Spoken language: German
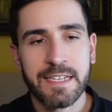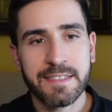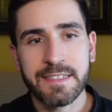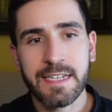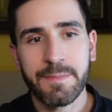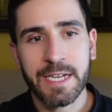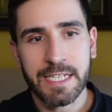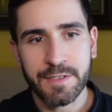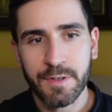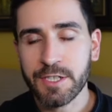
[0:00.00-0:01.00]
Lass uns da mal
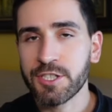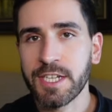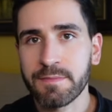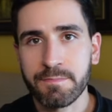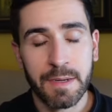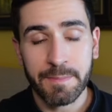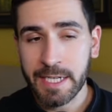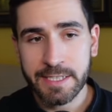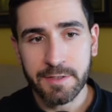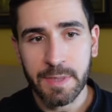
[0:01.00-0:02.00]
ganz vorne starten beim
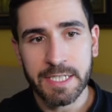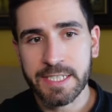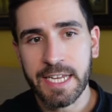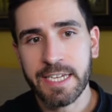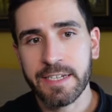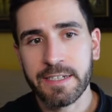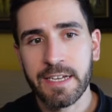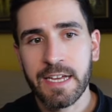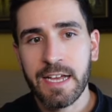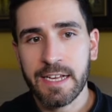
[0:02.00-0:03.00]
ganz normalen Staking,
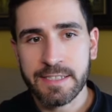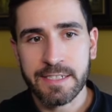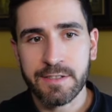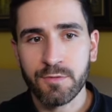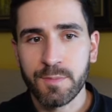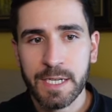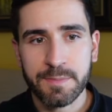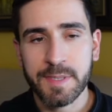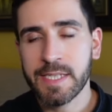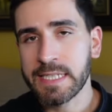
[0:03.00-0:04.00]
also dass du
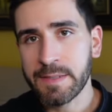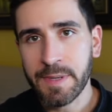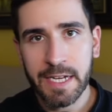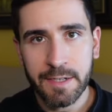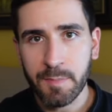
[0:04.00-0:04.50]
beispielsweise bei einer